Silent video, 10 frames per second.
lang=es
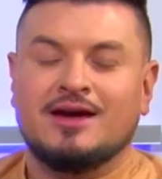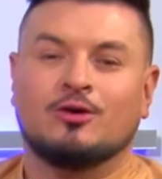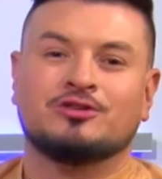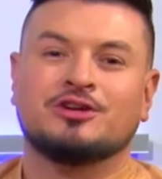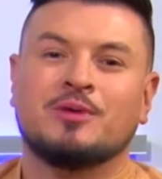
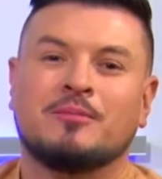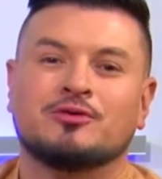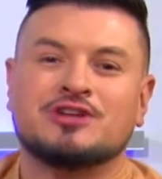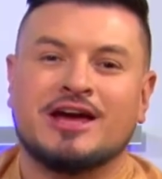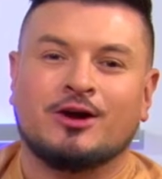
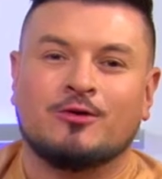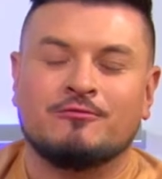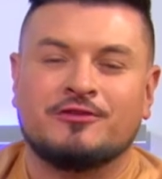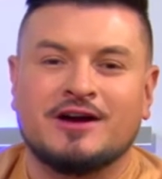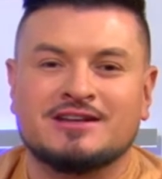Continuamos en
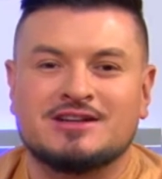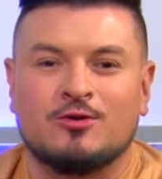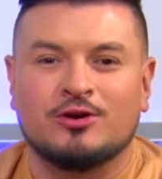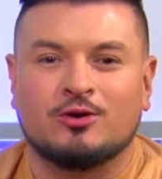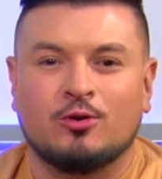confianza
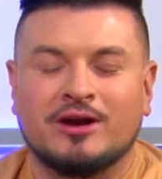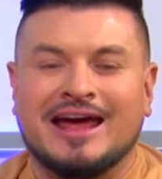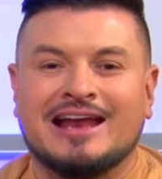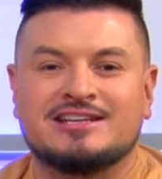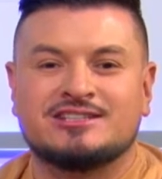hoy con
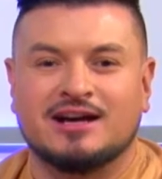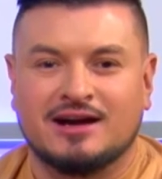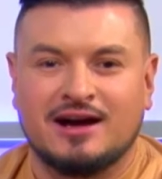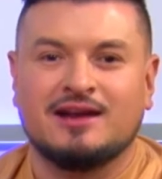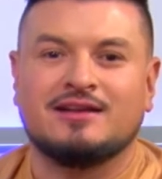el
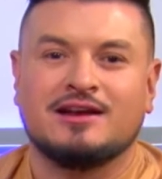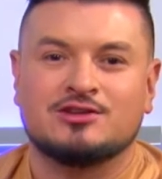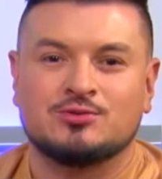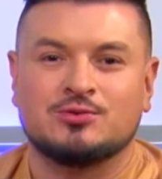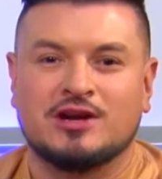Chacal
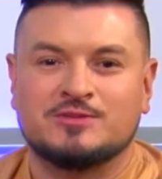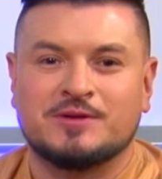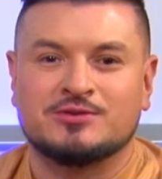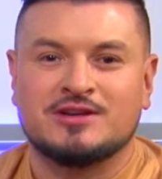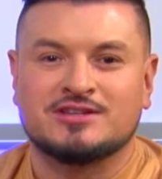del Sur. Las
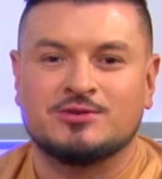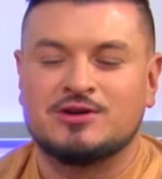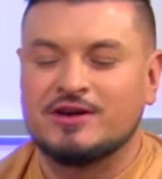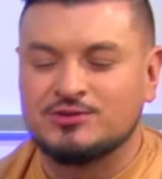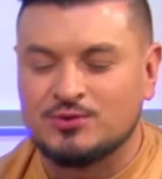personas que
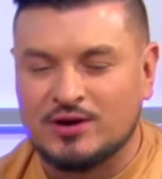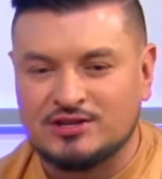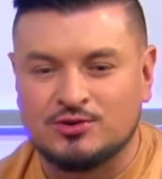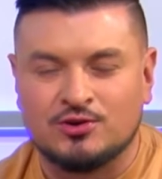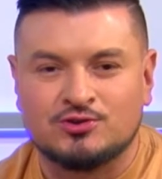nos abren su
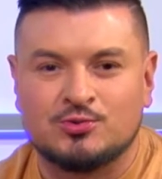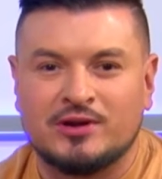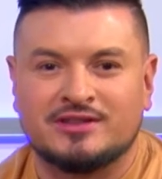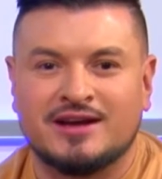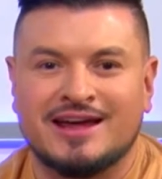corazón nos
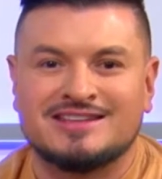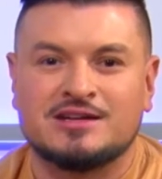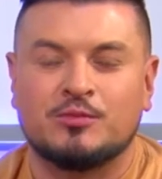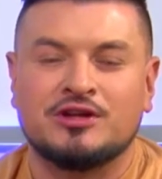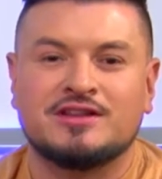cuentan
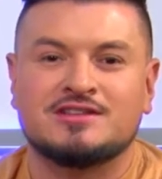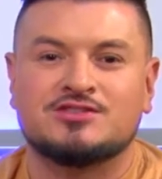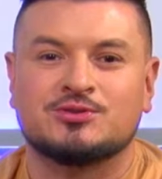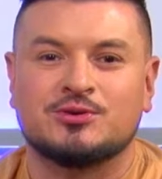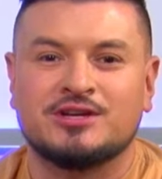estas bonitas
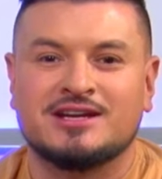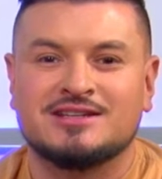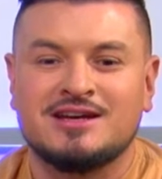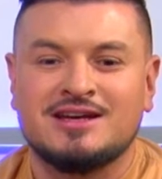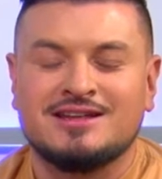
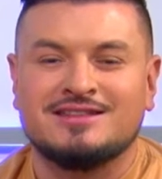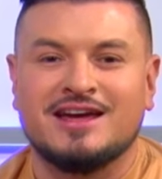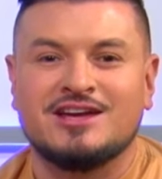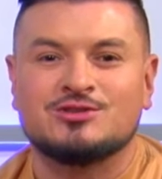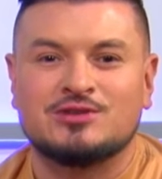historias
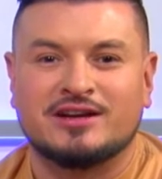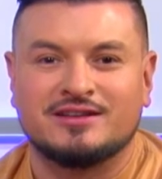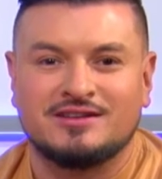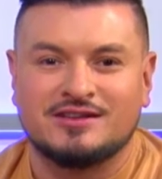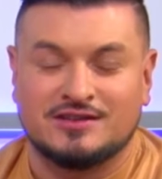de estos
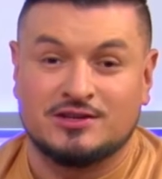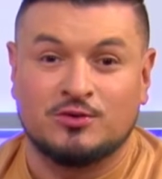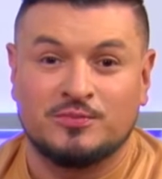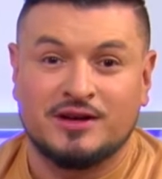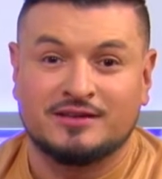artistas que se
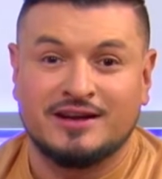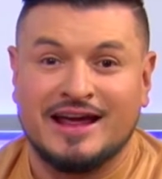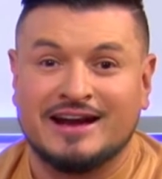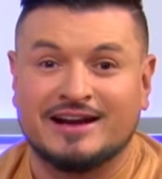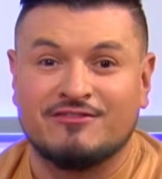convierten
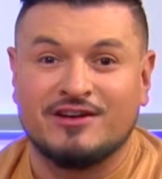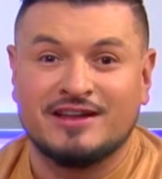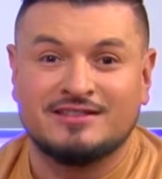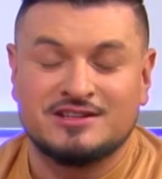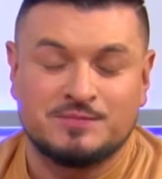en
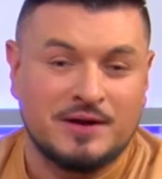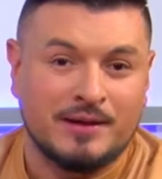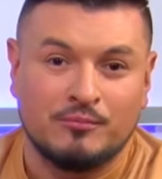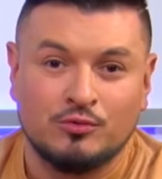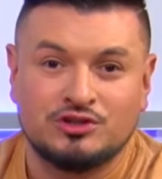referentes
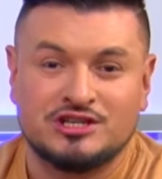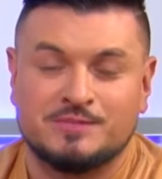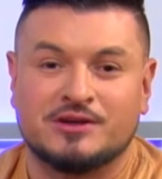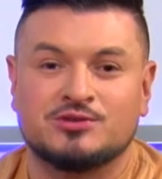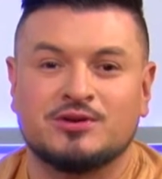para
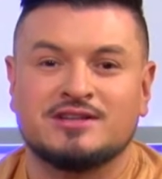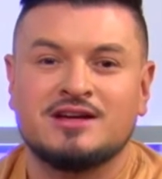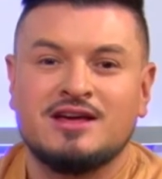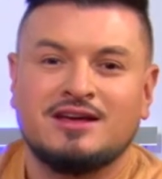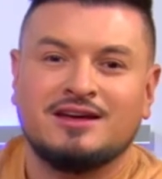muchas
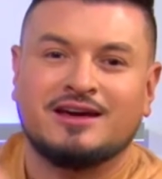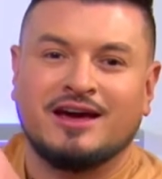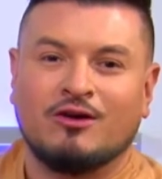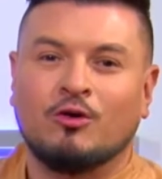personas y que